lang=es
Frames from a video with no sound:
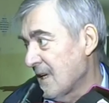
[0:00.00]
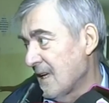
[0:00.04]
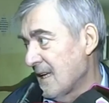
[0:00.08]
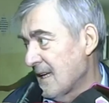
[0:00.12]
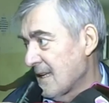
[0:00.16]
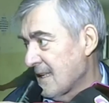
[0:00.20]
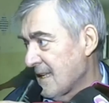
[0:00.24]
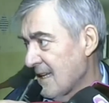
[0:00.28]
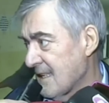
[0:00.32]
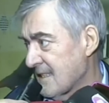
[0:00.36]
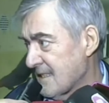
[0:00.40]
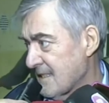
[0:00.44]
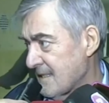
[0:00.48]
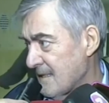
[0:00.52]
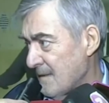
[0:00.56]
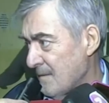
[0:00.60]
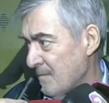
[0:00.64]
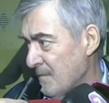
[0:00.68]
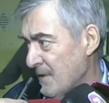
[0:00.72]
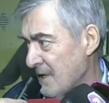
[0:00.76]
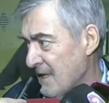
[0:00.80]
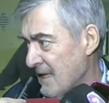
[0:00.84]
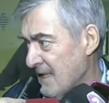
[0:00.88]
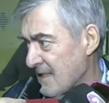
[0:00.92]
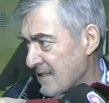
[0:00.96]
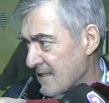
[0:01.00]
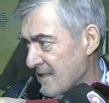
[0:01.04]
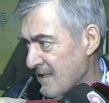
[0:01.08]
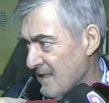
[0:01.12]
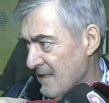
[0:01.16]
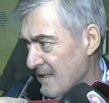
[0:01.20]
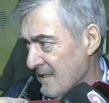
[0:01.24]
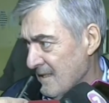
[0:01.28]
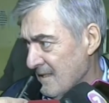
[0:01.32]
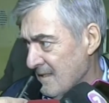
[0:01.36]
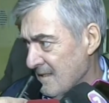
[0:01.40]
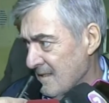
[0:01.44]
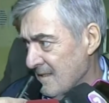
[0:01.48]
a la casa, mi casa,
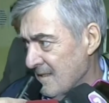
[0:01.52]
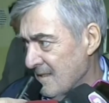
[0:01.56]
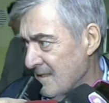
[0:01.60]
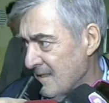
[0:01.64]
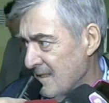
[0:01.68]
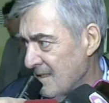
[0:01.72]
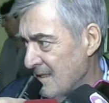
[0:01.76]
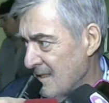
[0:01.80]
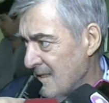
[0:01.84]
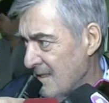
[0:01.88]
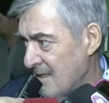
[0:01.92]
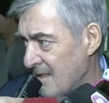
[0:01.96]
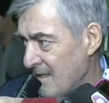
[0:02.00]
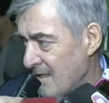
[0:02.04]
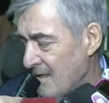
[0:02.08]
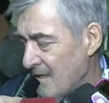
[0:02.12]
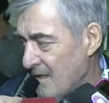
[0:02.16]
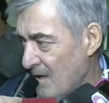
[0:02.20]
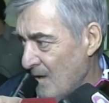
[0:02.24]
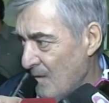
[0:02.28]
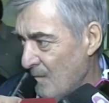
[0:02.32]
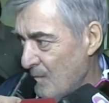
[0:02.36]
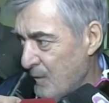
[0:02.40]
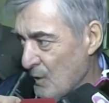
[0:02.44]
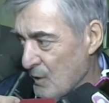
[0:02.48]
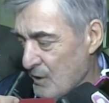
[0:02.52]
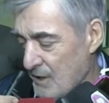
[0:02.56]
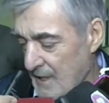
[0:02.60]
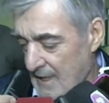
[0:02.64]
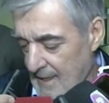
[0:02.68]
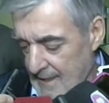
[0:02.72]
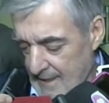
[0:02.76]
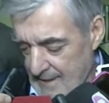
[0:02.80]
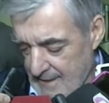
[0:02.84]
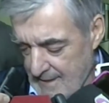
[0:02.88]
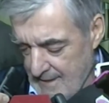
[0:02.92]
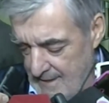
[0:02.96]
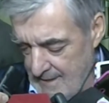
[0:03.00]
en,
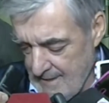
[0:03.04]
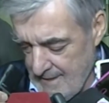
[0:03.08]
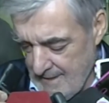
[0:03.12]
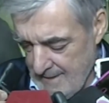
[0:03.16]
Posadas.